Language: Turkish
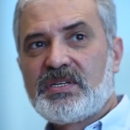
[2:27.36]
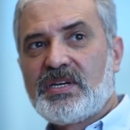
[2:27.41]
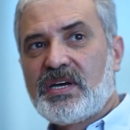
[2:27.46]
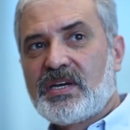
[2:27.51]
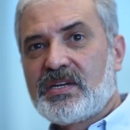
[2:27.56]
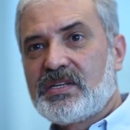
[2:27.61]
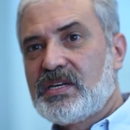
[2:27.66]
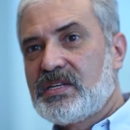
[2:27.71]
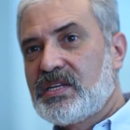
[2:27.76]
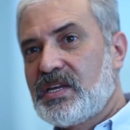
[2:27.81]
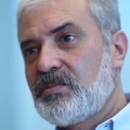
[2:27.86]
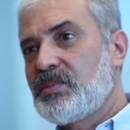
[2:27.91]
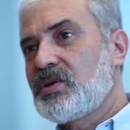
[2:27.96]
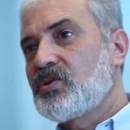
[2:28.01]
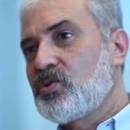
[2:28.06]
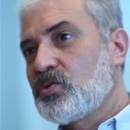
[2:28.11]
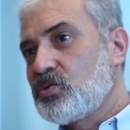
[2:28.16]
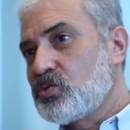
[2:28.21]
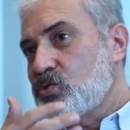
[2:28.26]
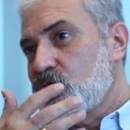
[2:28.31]
diğeri de demin
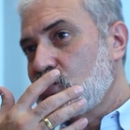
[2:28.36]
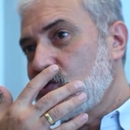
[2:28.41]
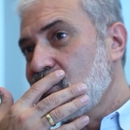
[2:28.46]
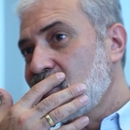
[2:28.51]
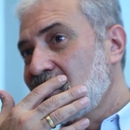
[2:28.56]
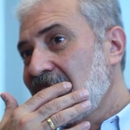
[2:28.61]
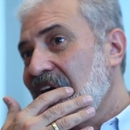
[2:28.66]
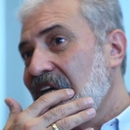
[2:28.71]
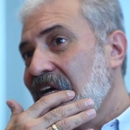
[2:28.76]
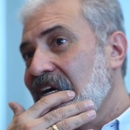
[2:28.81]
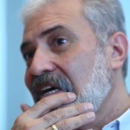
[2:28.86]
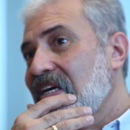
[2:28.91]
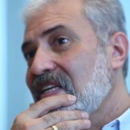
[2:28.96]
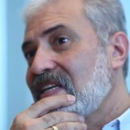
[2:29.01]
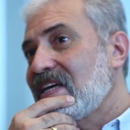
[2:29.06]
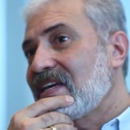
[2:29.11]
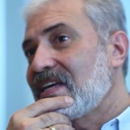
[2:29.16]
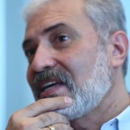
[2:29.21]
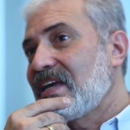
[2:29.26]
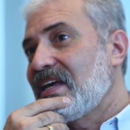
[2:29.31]
konuştuğumuz eğer
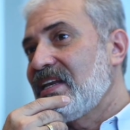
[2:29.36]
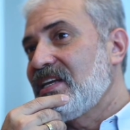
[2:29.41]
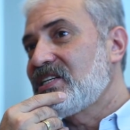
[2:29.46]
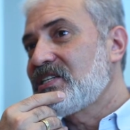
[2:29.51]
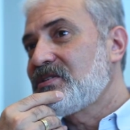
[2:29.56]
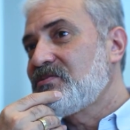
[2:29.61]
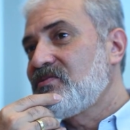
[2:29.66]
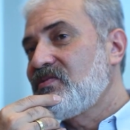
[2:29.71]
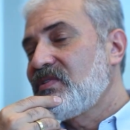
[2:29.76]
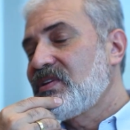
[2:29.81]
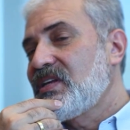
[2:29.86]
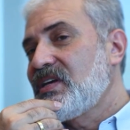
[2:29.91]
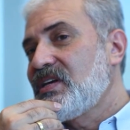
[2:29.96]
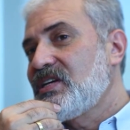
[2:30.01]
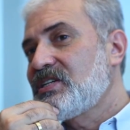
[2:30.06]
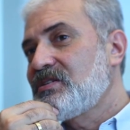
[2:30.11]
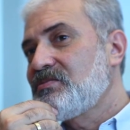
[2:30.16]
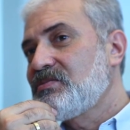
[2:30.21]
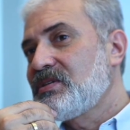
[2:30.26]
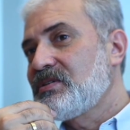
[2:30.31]
hakikaten gelişimi ve
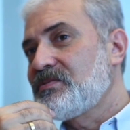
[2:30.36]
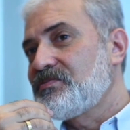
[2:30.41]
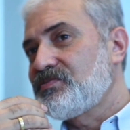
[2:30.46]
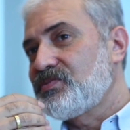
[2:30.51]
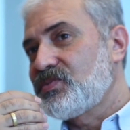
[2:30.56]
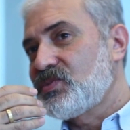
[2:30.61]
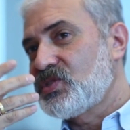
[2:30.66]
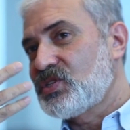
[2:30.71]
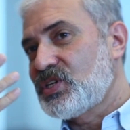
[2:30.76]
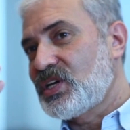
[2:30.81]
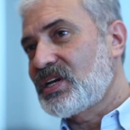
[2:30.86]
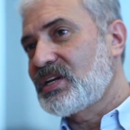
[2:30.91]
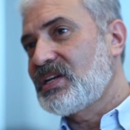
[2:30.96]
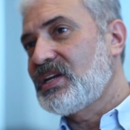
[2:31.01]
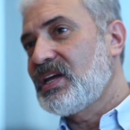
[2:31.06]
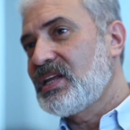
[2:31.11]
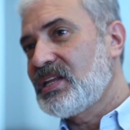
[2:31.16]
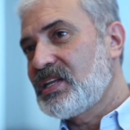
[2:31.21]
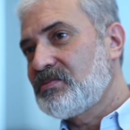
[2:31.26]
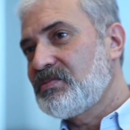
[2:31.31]
değişimi
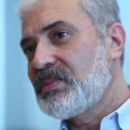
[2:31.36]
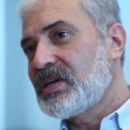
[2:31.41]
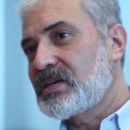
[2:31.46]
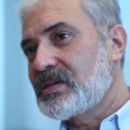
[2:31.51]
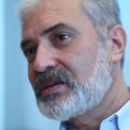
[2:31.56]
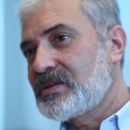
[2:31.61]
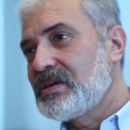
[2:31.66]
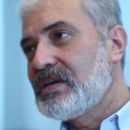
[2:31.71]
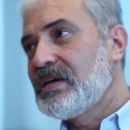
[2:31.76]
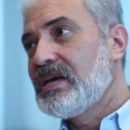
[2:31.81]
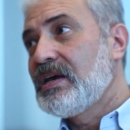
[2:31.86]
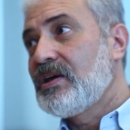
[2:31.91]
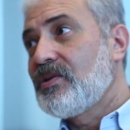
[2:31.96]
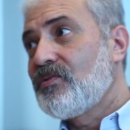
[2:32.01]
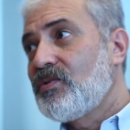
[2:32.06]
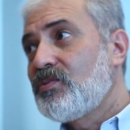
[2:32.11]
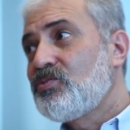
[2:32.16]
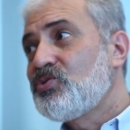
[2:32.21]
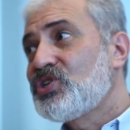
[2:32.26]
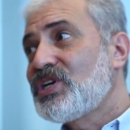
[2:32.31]
şekillendirmek
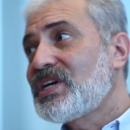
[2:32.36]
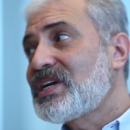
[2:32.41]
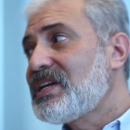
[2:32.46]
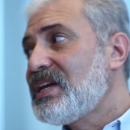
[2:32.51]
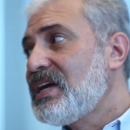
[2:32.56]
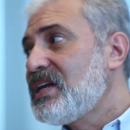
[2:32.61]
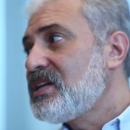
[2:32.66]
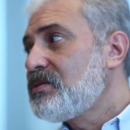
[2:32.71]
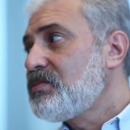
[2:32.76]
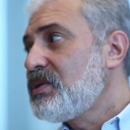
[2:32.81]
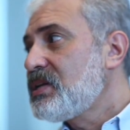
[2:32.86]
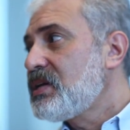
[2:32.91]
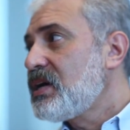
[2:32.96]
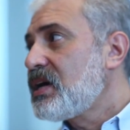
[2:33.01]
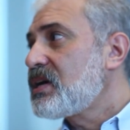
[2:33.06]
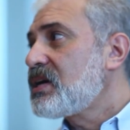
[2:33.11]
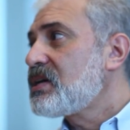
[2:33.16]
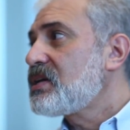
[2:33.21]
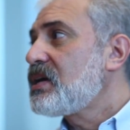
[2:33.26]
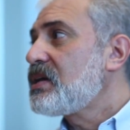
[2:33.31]
ve bu şekillendirmeyi de
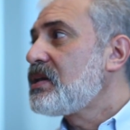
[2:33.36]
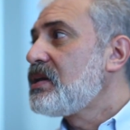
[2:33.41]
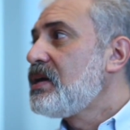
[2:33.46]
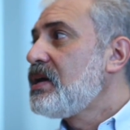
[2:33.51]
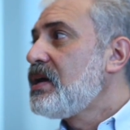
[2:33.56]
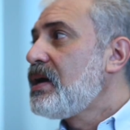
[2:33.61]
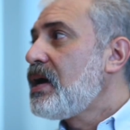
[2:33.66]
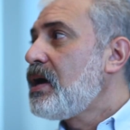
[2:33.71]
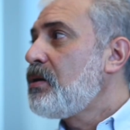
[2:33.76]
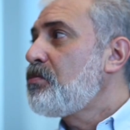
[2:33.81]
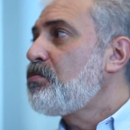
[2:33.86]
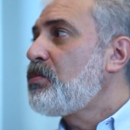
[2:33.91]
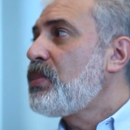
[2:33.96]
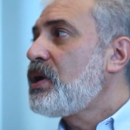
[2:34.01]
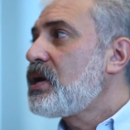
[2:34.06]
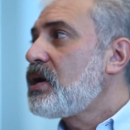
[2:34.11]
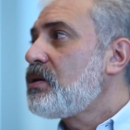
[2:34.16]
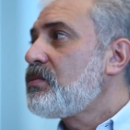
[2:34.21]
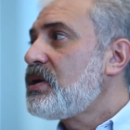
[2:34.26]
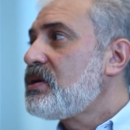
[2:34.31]
hakikaten hep
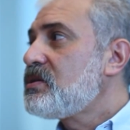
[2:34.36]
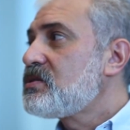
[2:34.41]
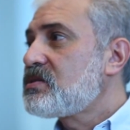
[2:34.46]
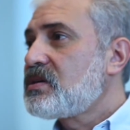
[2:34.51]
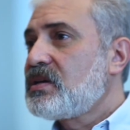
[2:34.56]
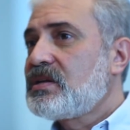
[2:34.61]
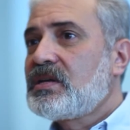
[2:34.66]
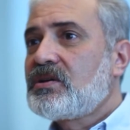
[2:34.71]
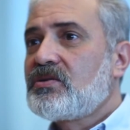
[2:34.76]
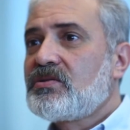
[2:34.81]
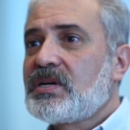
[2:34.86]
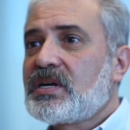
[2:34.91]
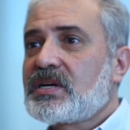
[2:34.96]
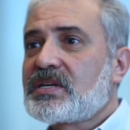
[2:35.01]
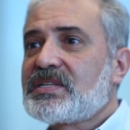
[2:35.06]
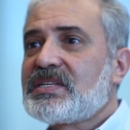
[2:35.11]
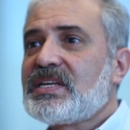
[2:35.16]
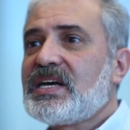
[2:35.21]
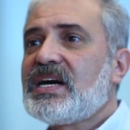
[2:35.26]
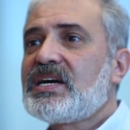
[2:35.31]
beraber insanlar olarak
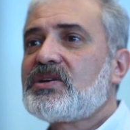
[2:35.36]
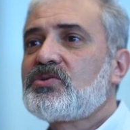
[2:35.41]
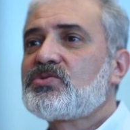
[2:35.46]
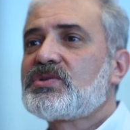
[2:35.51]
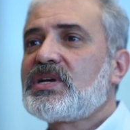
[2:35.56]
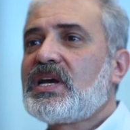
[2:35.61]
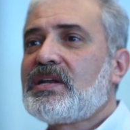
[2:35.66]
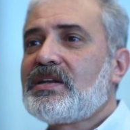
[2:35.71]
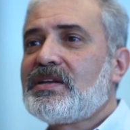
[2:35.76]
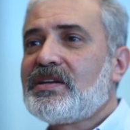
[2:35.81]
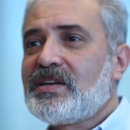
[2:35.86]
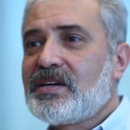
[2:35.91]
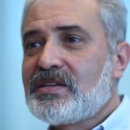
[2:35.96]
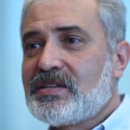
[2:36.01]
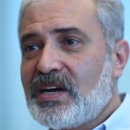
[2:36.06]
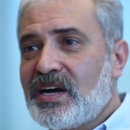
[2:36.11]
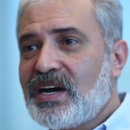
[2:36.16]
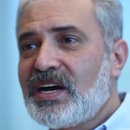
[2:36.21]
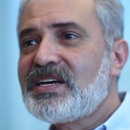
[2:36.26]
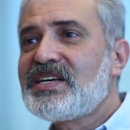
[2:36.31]
daha güzel,
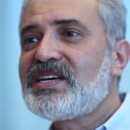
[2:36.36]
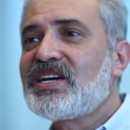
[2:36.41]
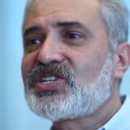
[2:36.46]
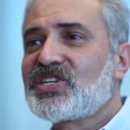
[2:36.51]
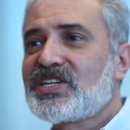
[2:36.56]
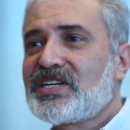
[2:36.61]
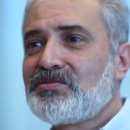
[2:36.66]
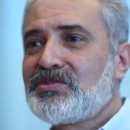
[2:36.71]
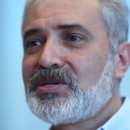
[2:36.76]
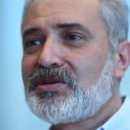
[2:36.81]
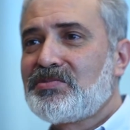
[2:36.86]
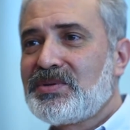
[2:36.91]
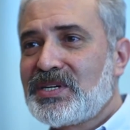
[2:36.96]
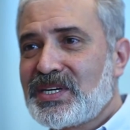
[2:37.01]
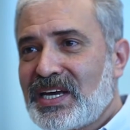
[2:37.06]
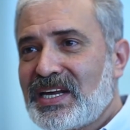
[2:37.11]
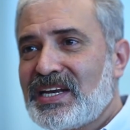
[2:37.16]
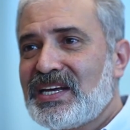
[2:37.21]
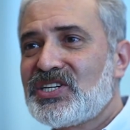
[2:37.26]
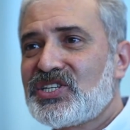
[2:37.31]
daha iyi yaşanabilir bir
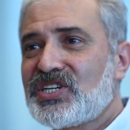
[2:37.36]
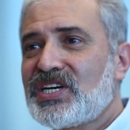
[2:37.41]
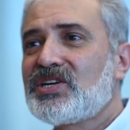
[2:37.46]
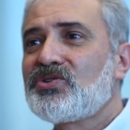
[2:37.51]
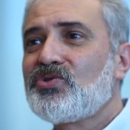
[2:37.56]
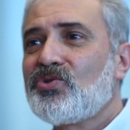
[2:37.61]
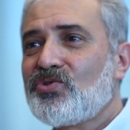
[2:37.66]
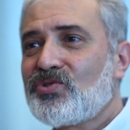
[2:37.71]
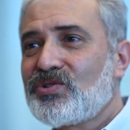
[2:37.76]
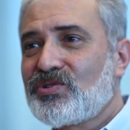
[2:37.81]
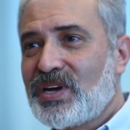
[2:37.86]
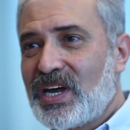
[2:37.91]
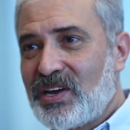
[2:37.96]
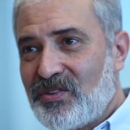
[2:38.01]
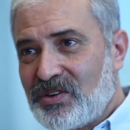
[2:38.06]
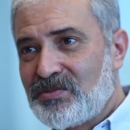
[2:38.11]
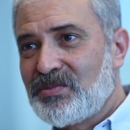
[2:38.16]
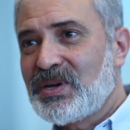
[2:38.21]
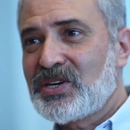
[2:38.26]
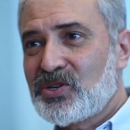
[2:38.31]
geleceğe doğru
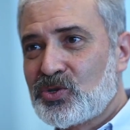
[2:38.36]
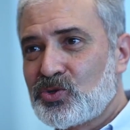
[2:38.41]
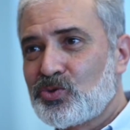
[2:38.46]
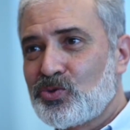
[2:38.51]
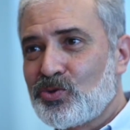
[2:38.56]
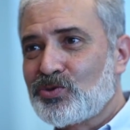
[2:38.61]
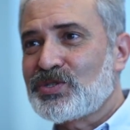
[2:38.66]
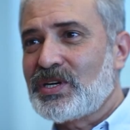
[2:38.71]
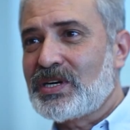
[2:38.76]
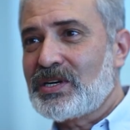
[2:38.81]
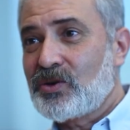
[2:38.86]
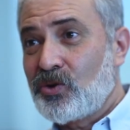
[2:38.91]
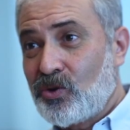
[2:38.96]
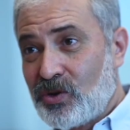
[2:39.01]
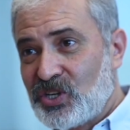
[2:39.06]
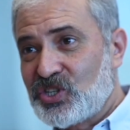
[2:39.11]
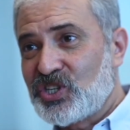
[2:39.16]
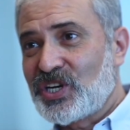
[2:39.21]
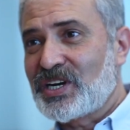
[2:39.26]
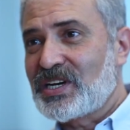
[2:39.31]
evirmek istiyorsak,
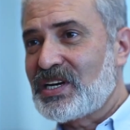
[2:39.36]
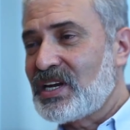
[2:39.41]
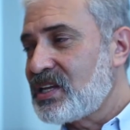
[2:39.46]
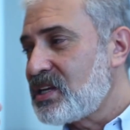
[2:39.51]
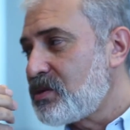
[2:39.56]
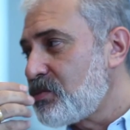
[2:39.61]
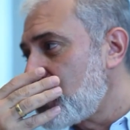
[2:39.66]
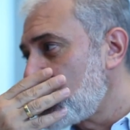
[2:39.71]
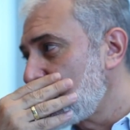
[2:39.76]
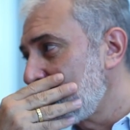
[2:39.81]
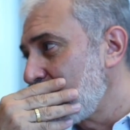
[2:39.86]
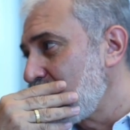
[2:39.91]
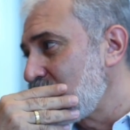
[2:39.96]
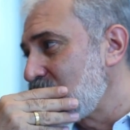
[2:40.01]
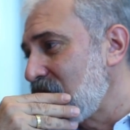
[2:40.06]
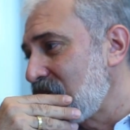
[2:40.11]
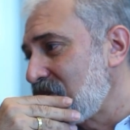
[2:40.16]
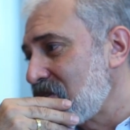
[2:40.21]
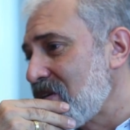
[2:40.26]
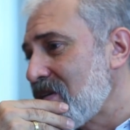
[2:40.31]
öyle şekillendirmek
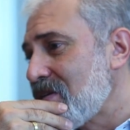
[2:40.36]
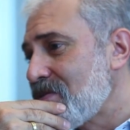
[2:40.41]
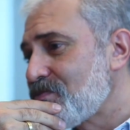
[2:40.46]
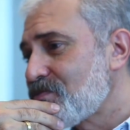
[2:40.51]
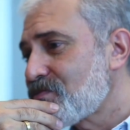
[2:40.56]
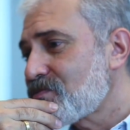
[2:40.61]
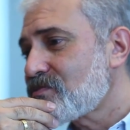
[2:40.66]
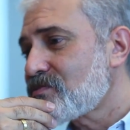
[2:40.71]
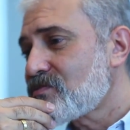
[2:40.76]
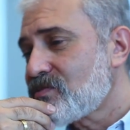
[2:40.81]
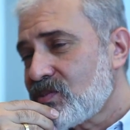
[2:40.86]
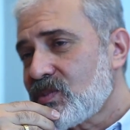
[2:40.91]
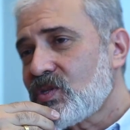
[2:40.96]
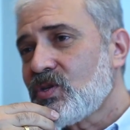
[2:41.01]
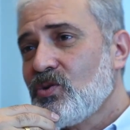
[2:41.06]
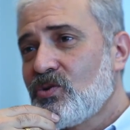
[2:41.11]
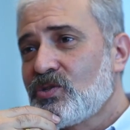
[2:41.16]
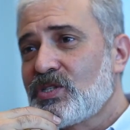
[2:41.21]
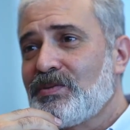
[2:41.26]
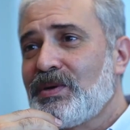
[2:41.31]
istiyorsak da
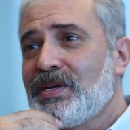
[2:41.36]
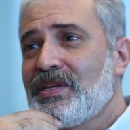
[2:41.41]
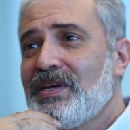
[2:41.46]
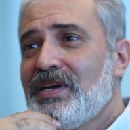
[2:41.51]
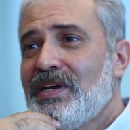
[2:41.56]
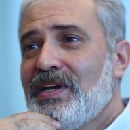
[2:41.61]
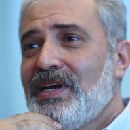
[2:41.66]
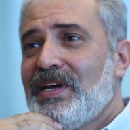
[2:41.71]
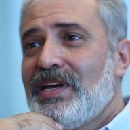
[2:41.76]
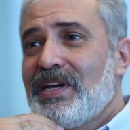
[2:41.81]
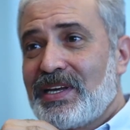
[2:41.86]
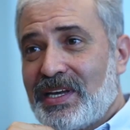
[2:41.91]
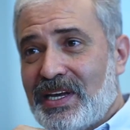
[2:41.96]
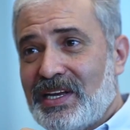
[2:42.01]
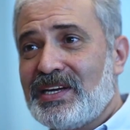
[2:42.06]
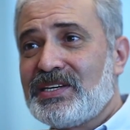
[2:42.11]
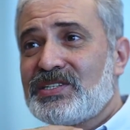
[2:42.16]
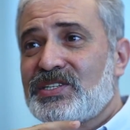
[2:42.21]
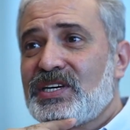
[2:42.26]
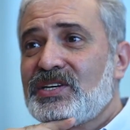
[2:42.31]
o zaman
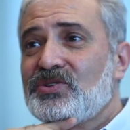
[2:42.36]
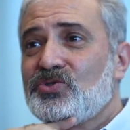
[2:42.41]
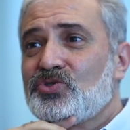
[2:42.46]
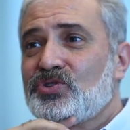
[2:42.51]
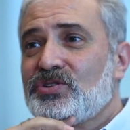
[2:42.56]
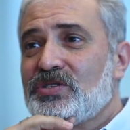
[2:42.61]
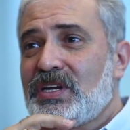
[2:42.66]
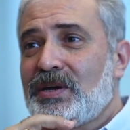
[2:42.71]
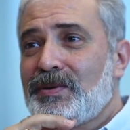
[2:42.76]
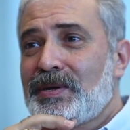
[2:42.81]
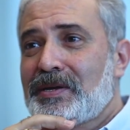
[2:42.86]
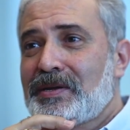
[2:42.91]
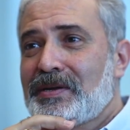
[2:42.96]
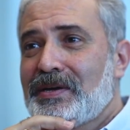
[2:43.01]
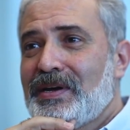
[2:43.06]
geleceği düşünmek,